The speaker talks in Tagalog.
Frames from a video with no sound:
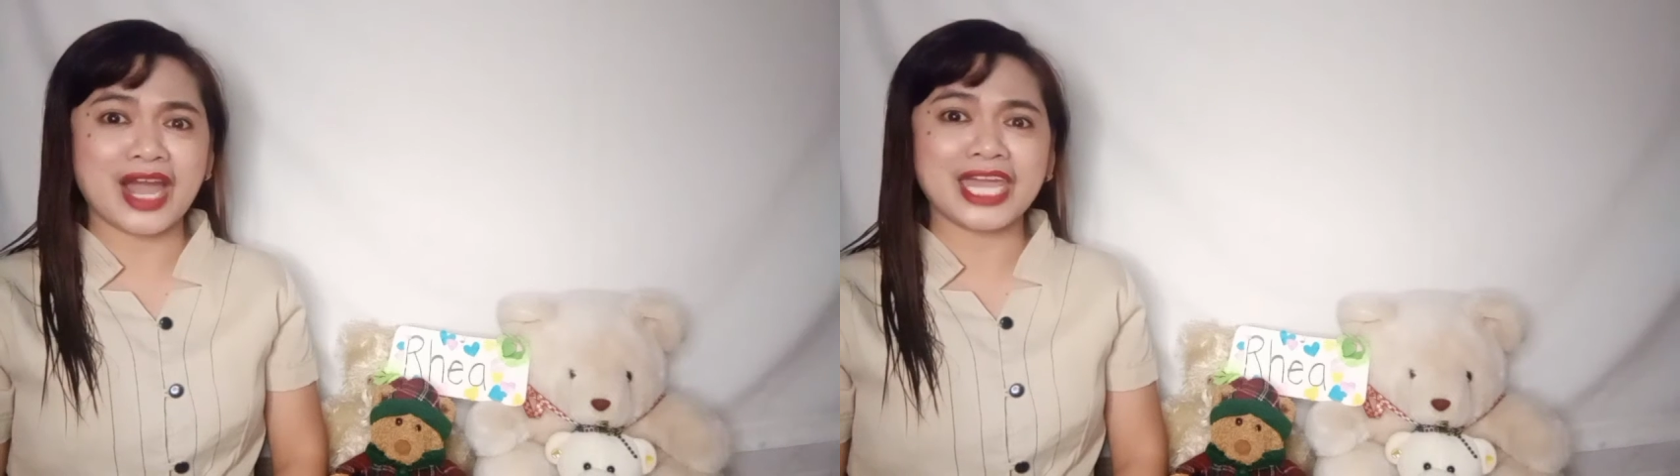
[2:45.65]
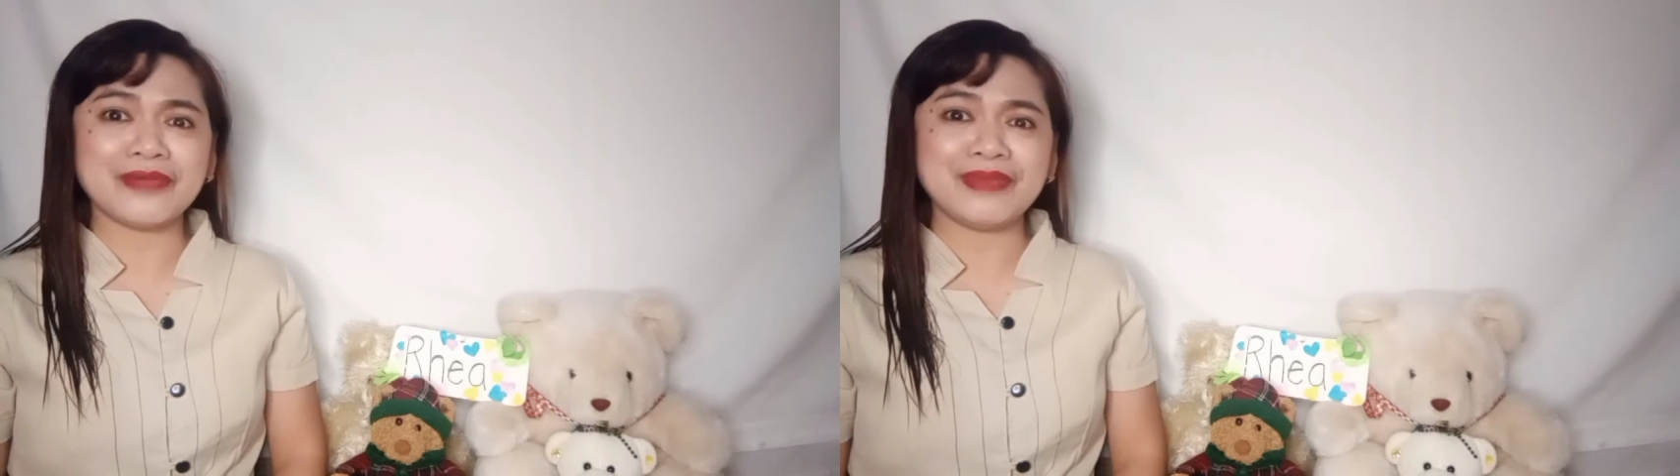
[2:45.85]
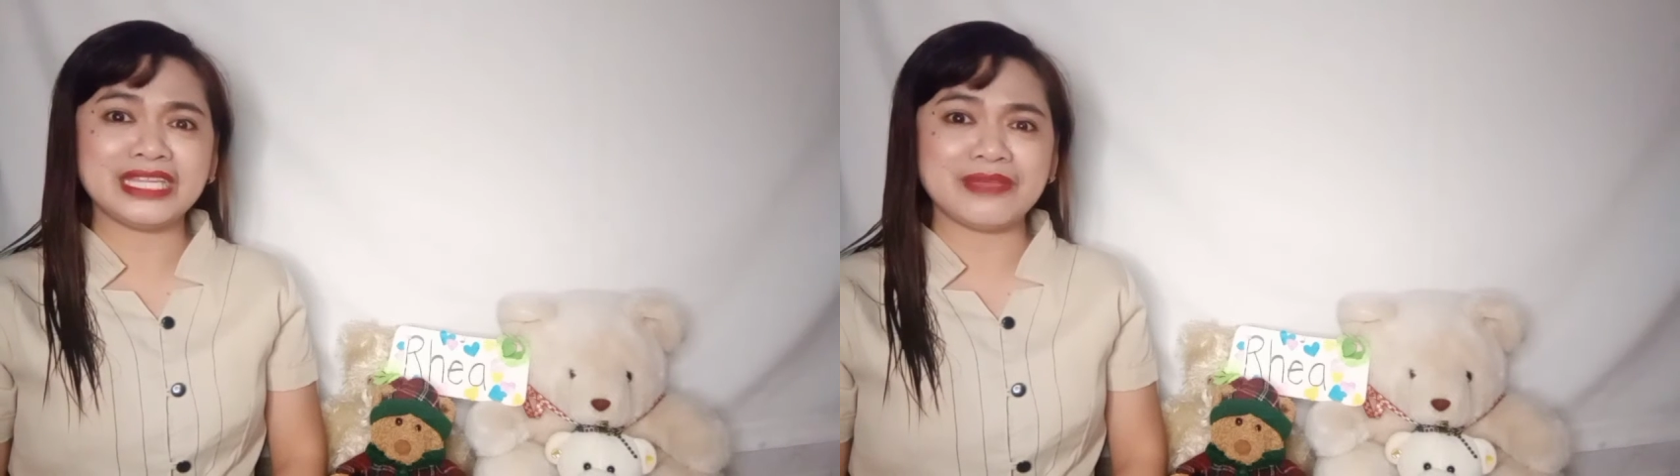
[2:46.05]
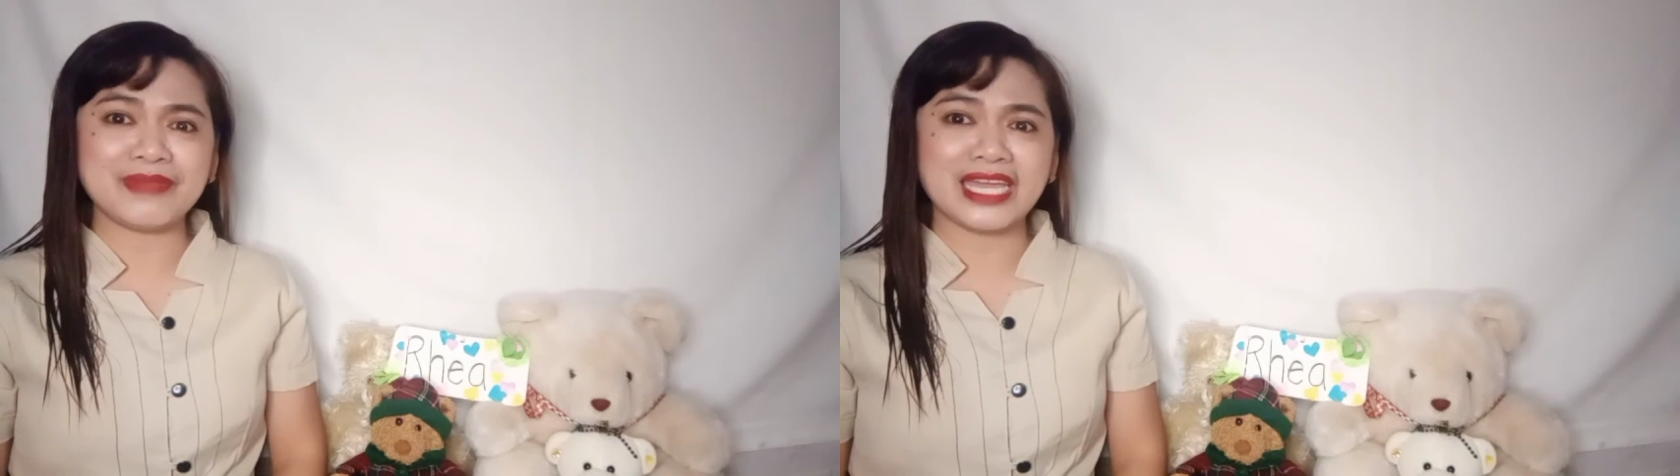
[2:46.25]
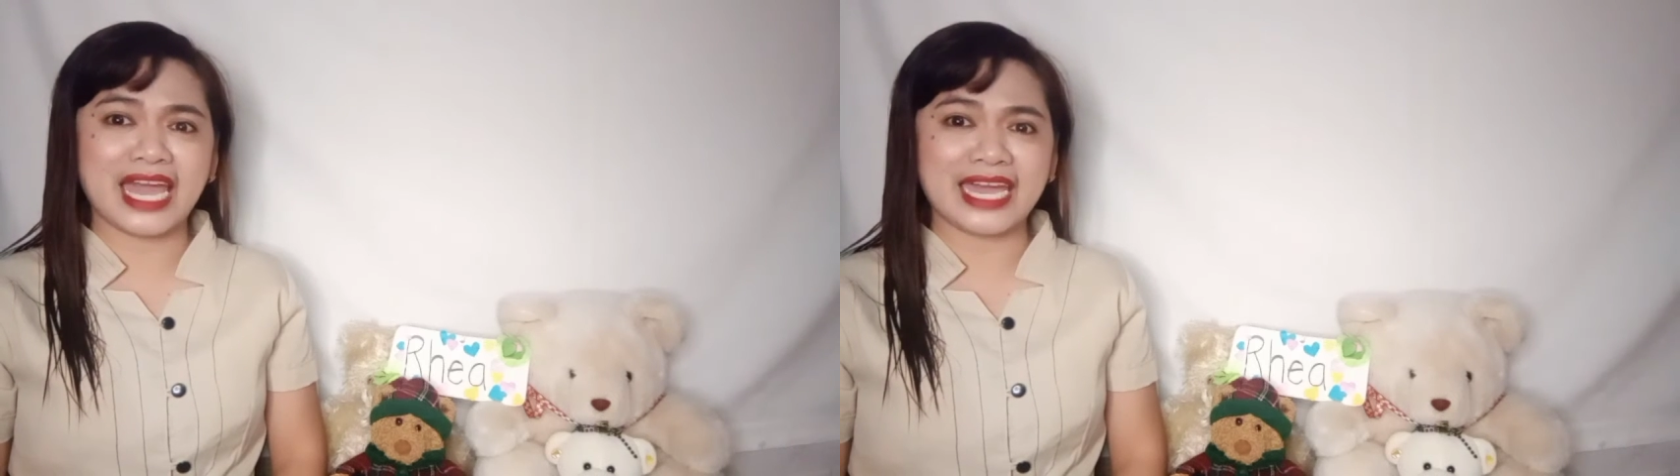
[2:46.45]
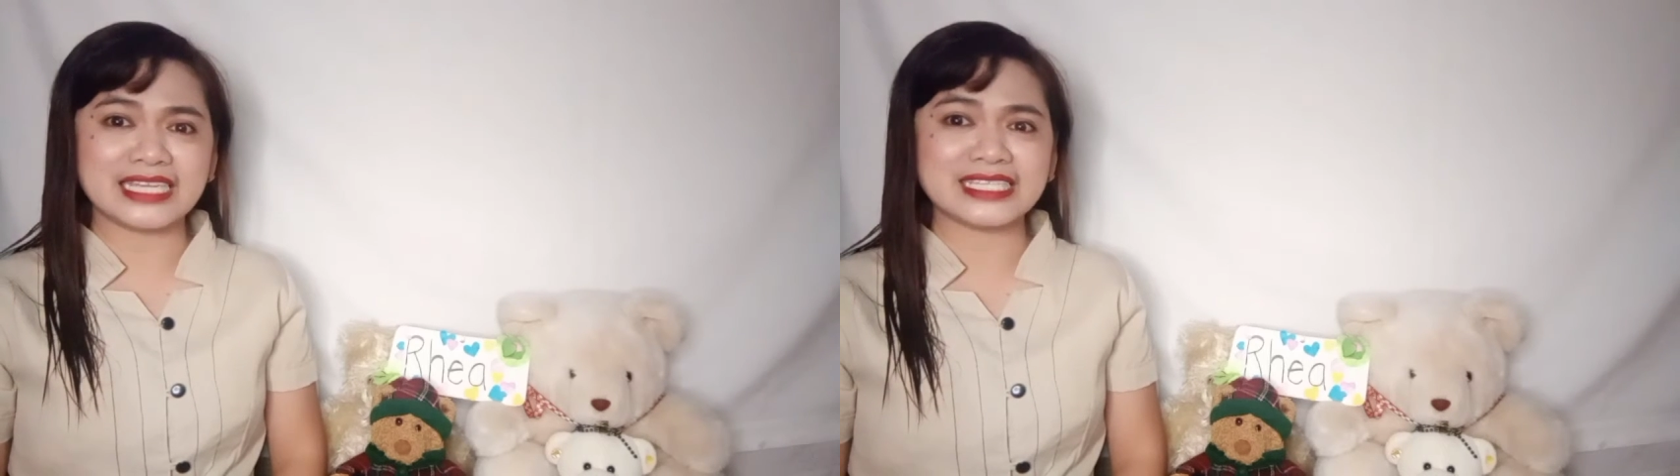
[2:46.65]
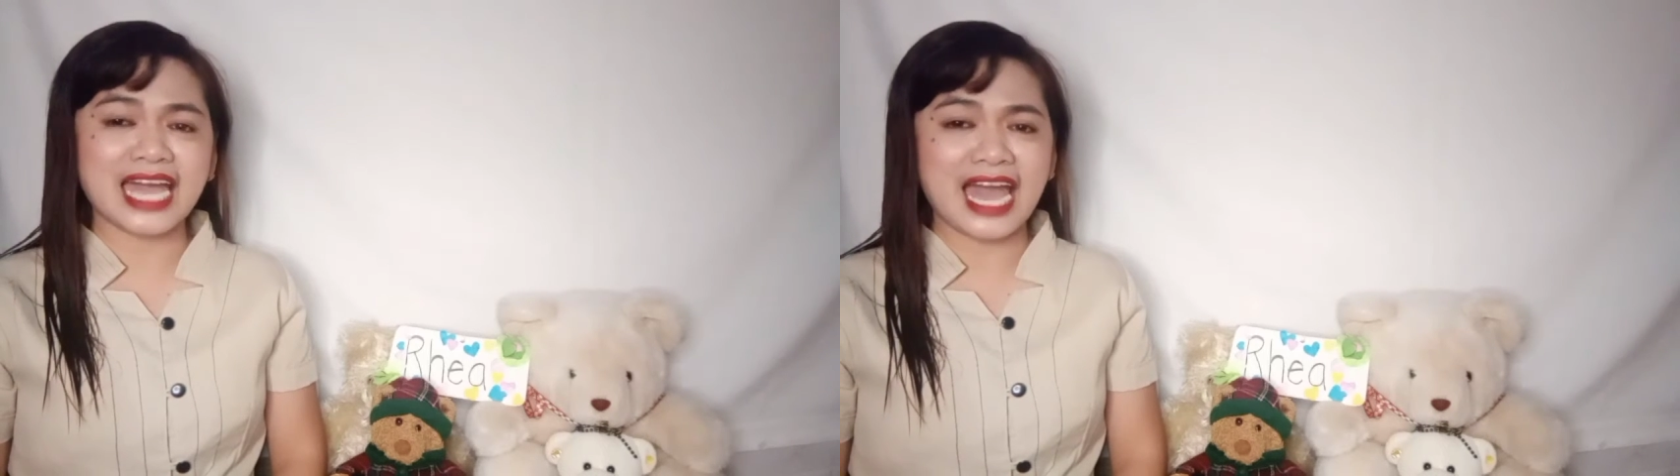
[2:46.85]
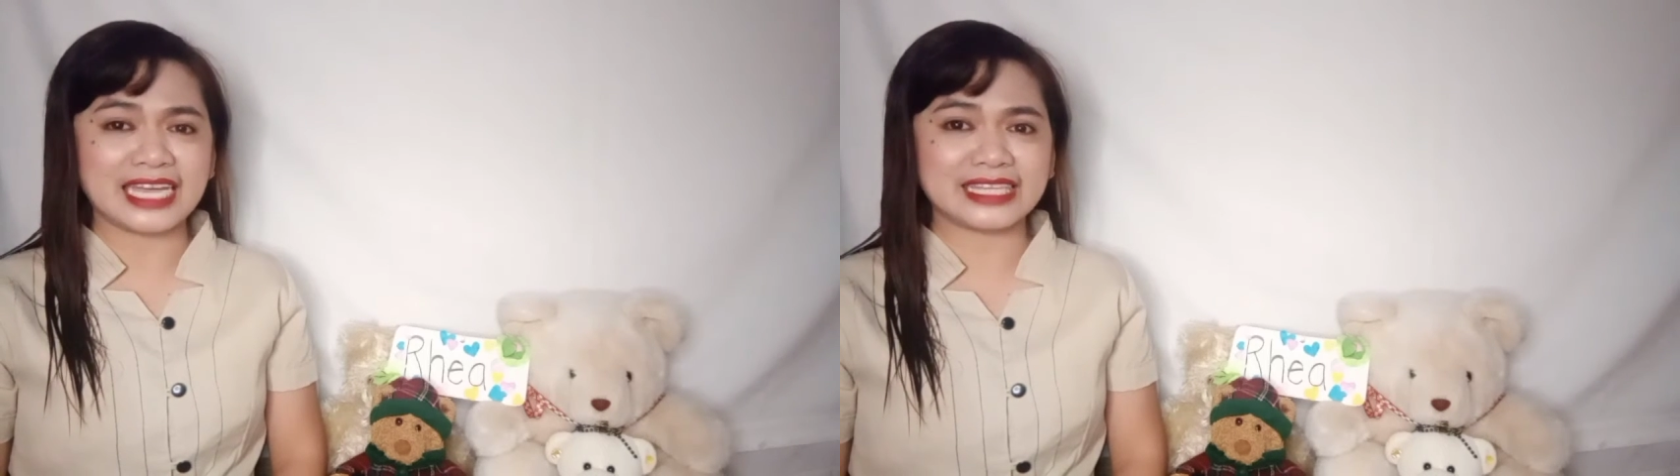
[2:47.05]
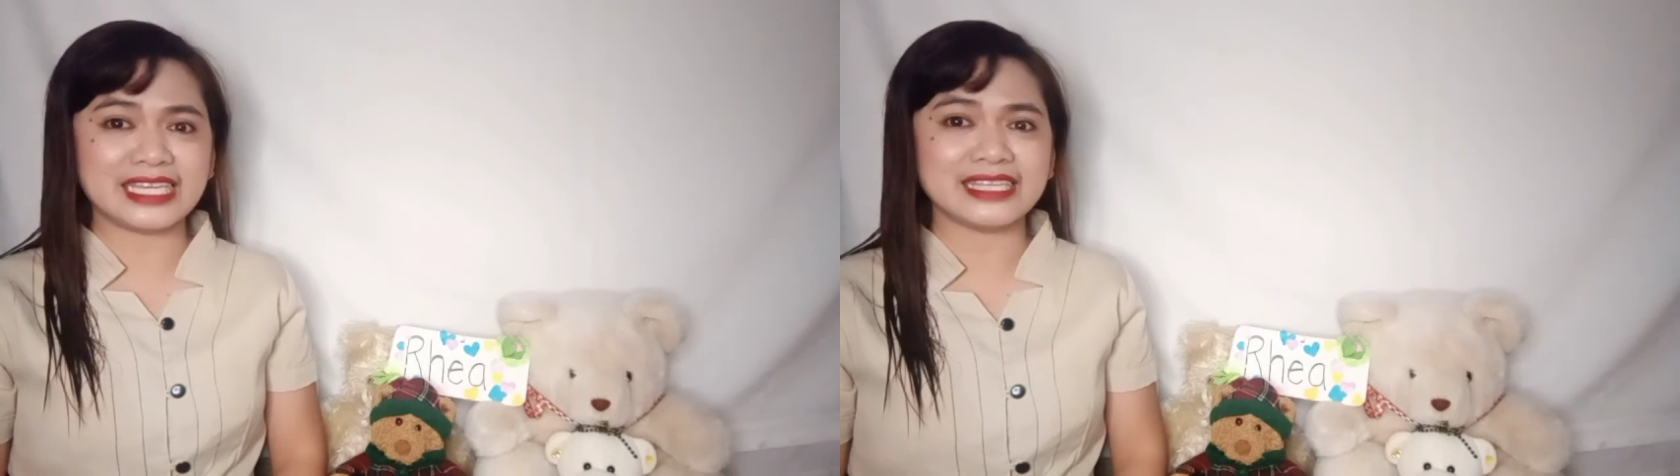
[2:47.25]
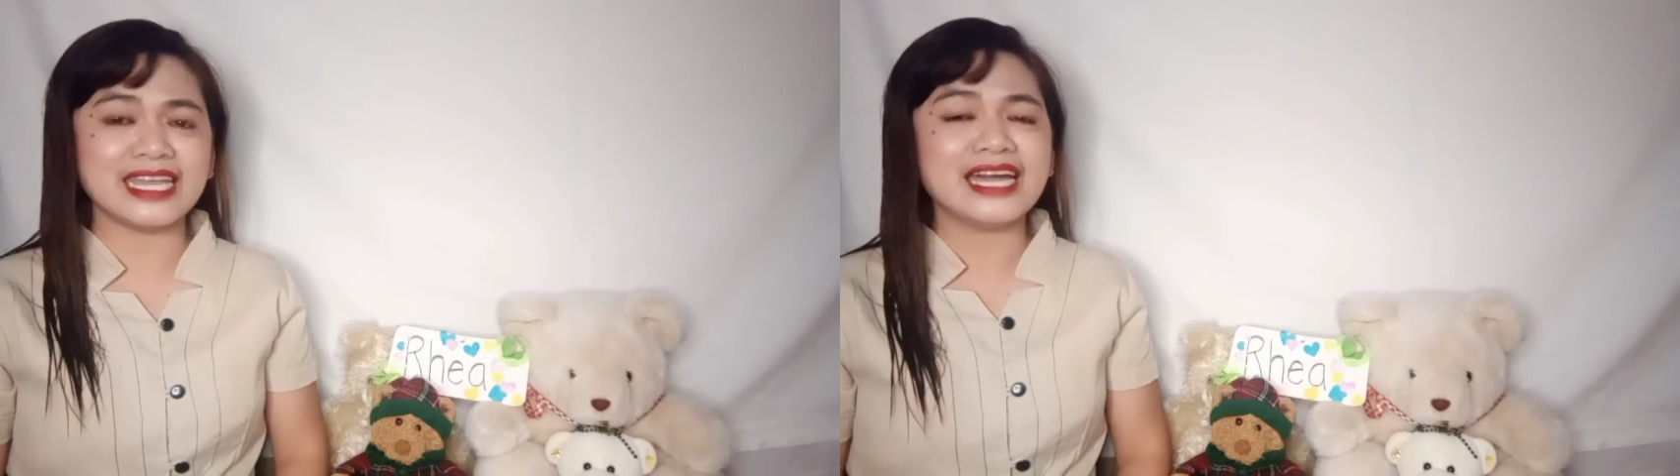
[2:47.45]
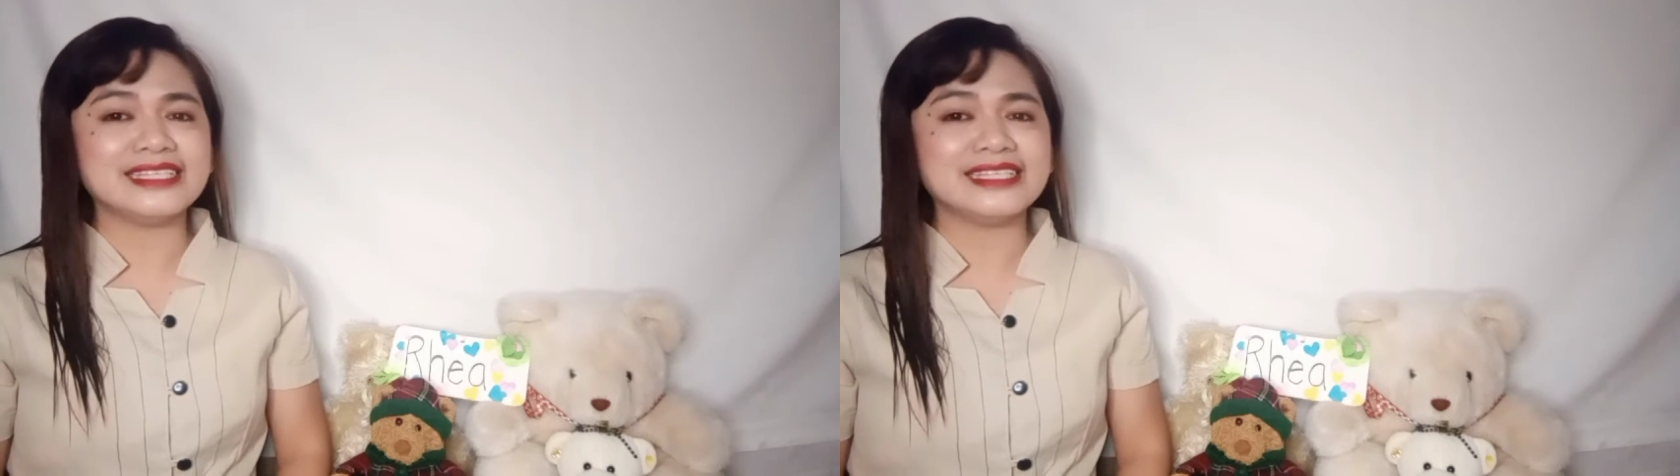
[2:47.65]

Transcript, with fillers: ay ibinibigay sa atin